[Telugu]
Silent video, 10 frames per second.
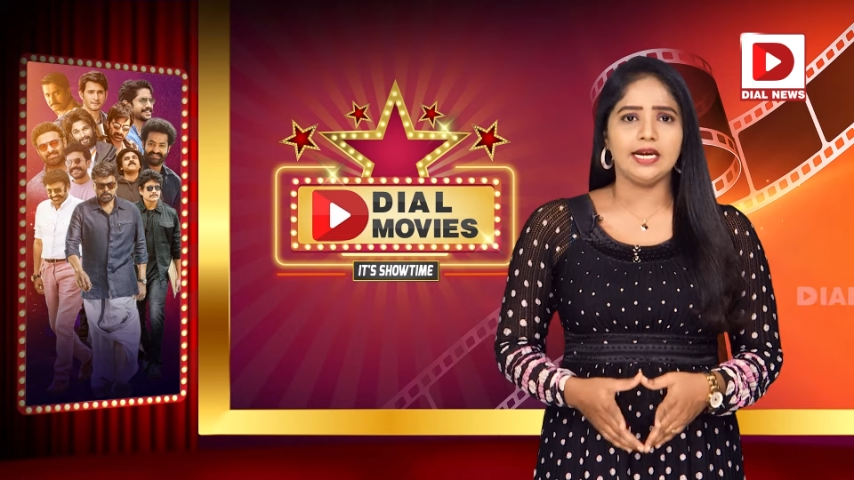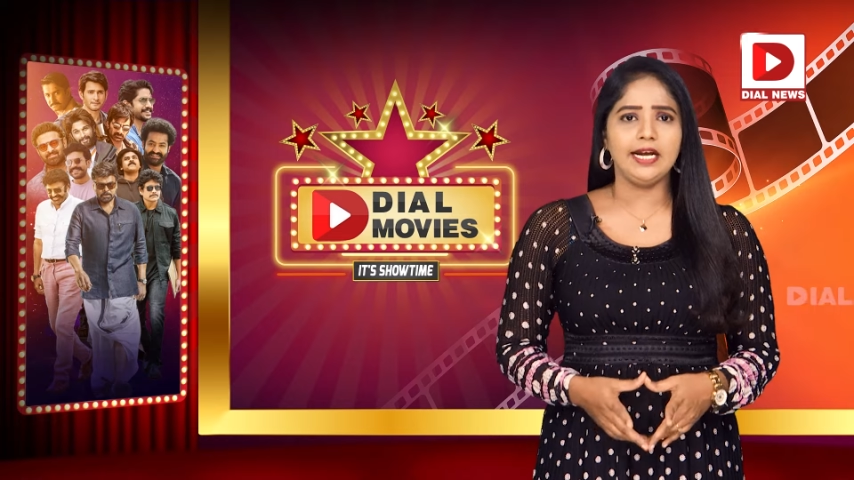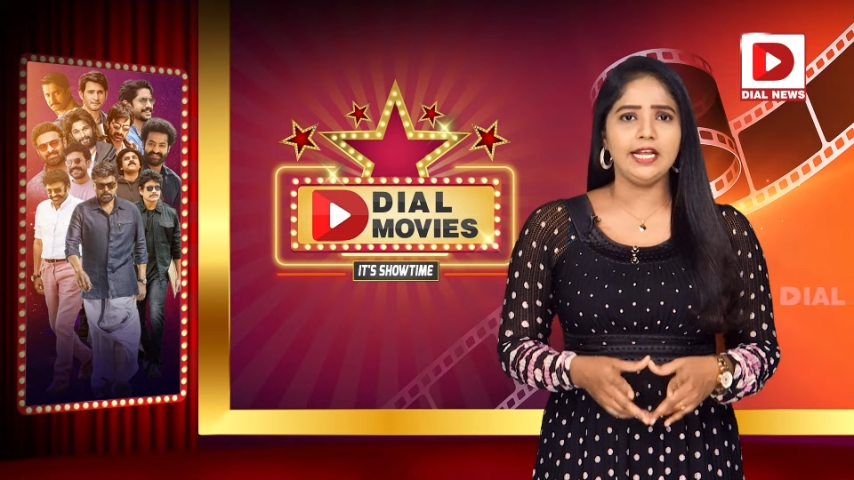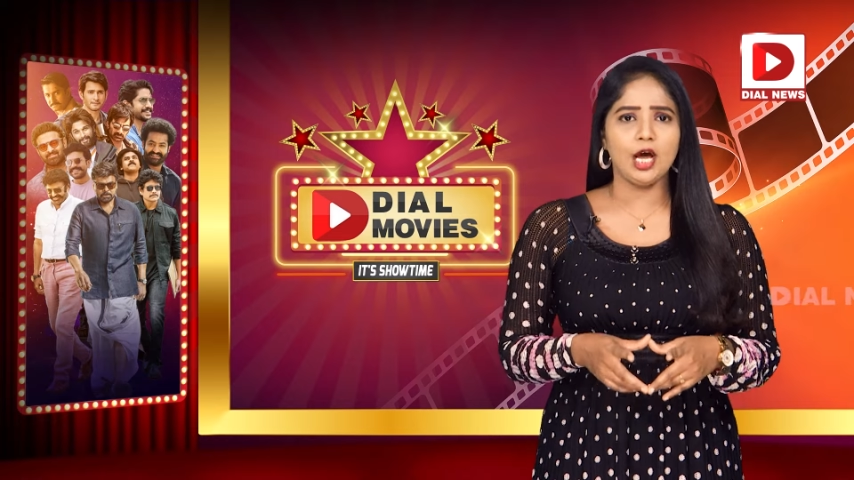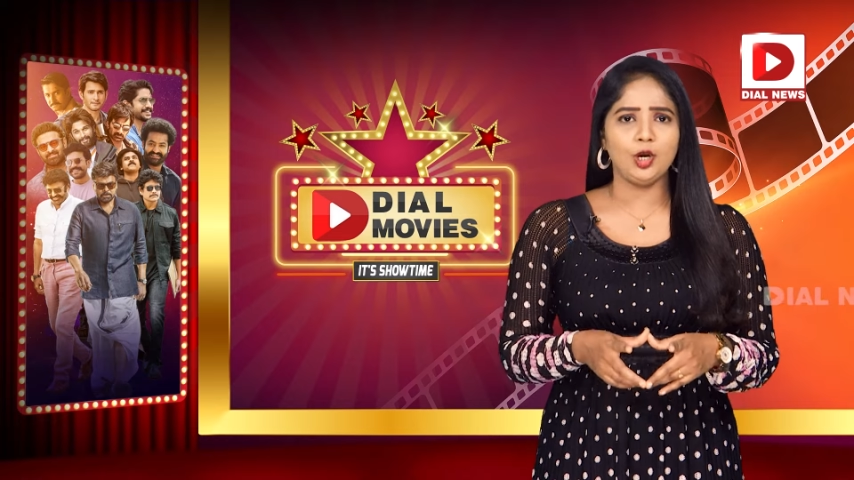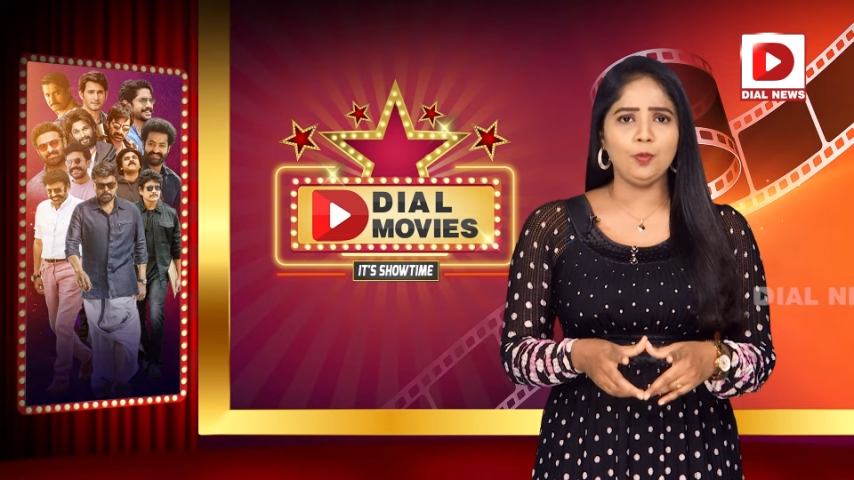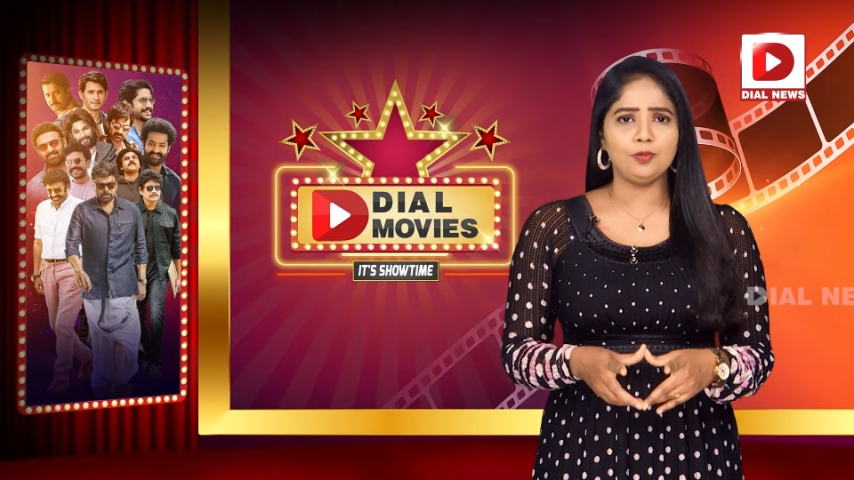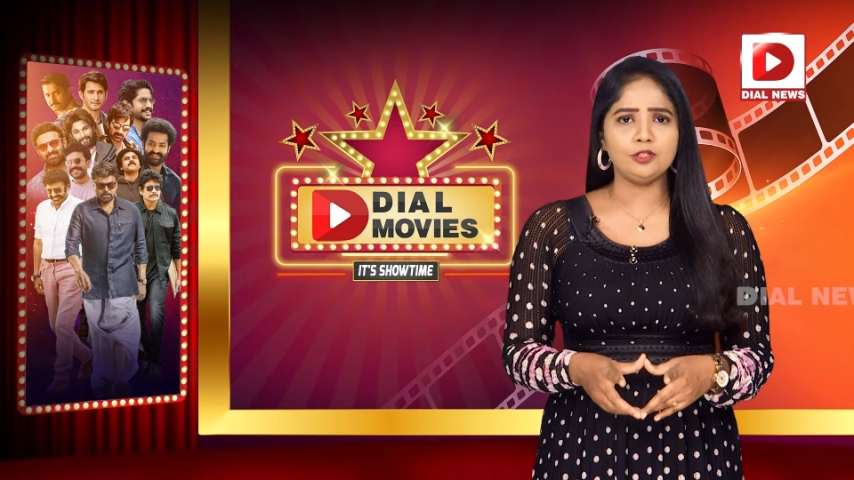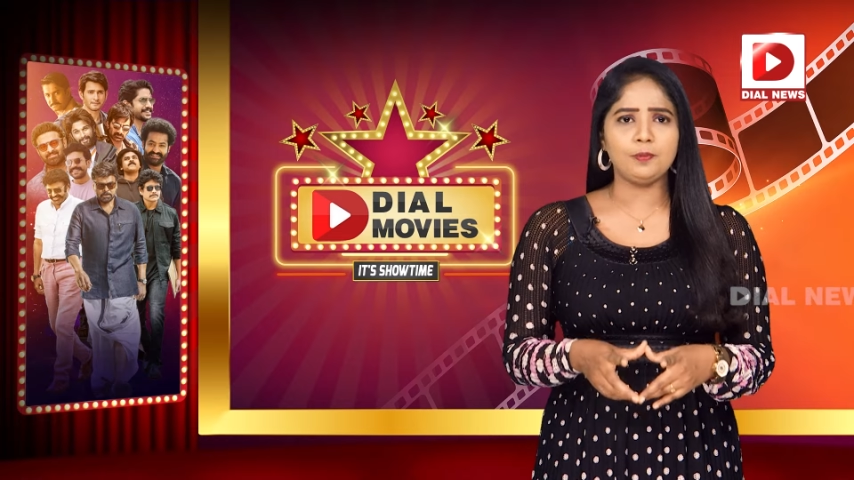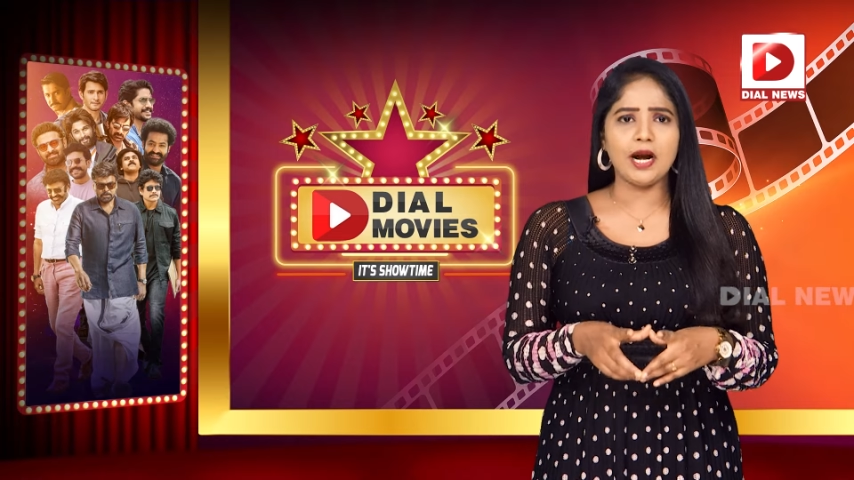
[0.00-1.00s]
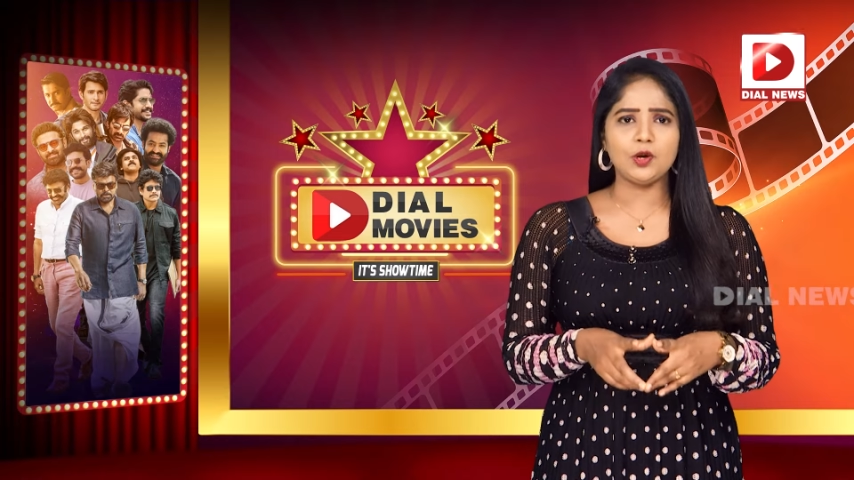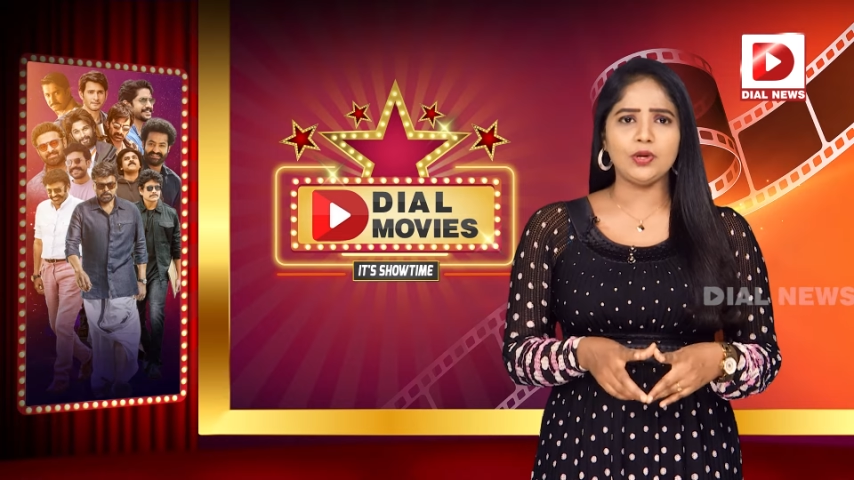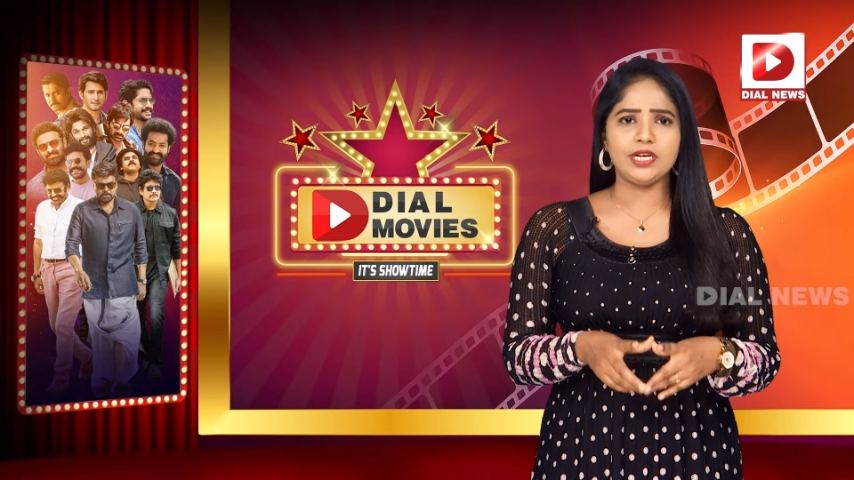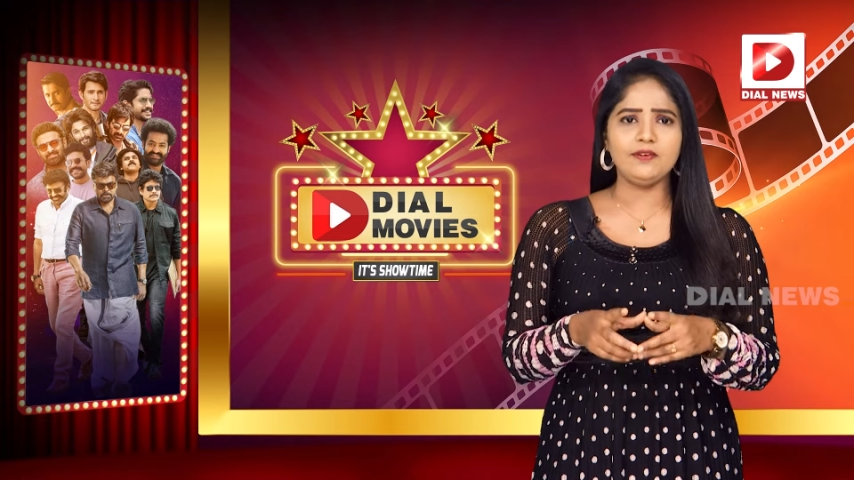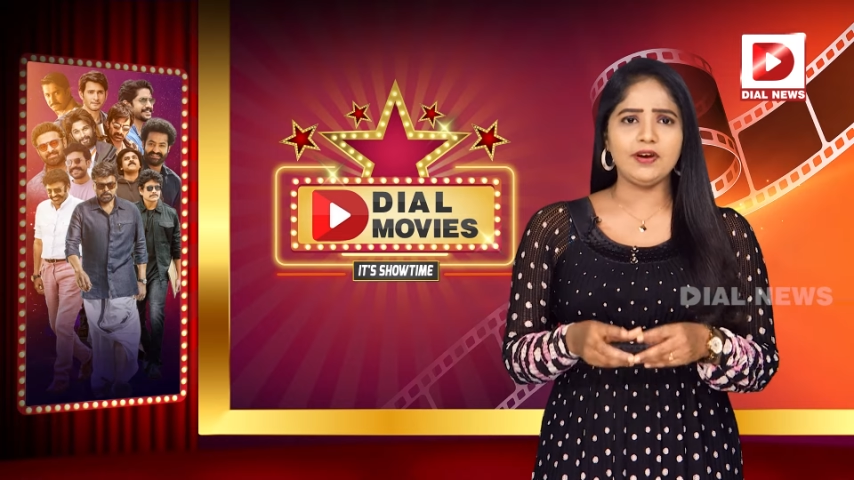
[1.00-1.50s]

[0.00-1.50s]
ఇండియాలో పుష్ప టూ